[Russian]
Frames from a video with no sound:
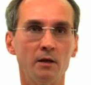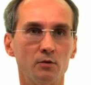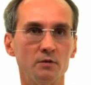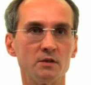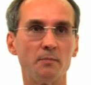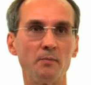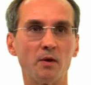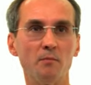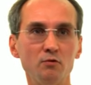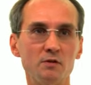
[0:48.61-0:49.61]
То есть,
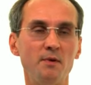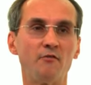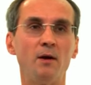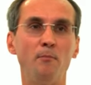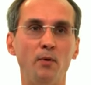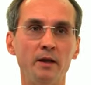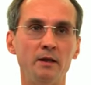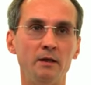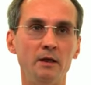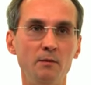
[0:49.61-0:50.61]
например, мы у себя в компании